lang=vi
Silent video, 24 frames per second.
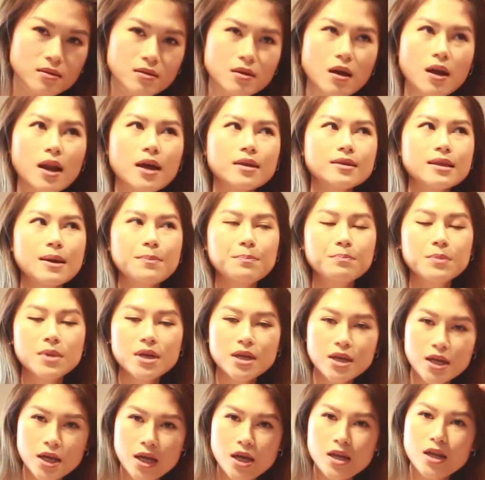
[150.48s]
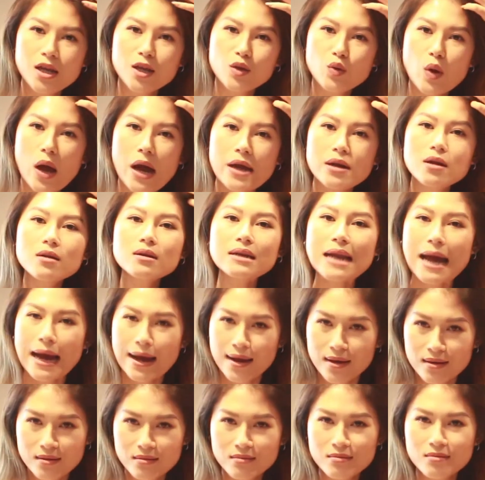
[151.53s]
đó là tâm bị nghiện điện thoại rất nặng
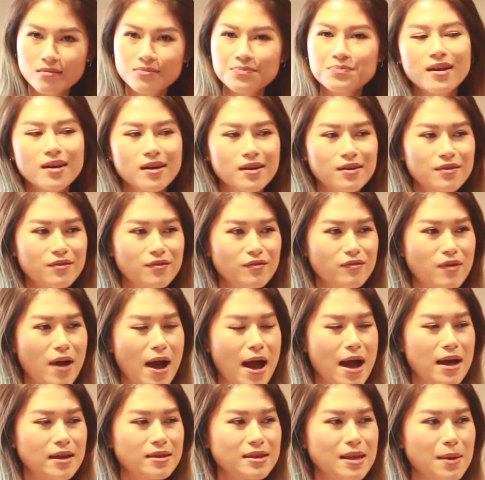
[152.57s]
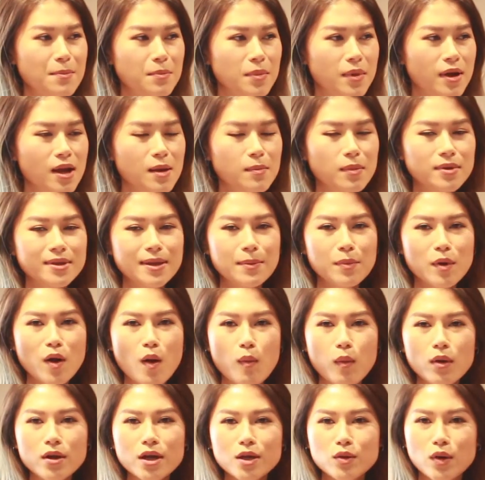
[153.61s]
và tâm khi mà tâm
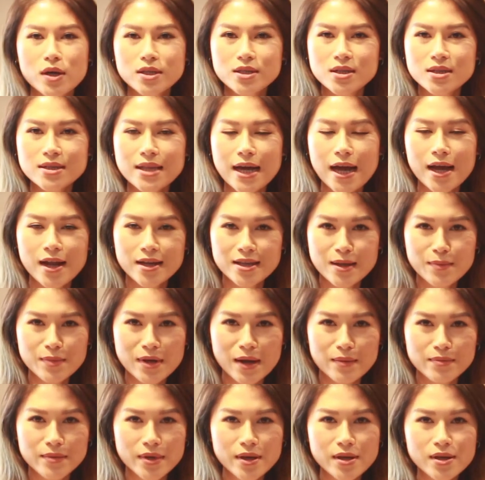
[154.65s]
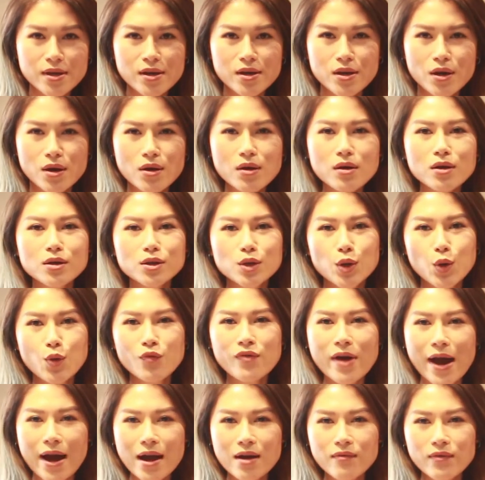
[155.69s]
không có điện thoại trên tay là tâm cảm thấy cái gì đó rất là thiếu
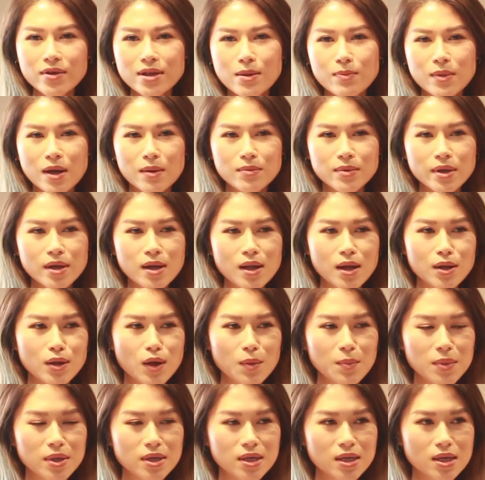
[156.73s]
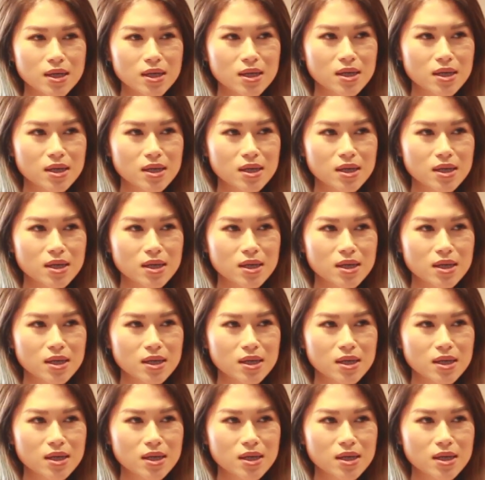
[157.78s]
vắng và tâm cảm thấy là nó bị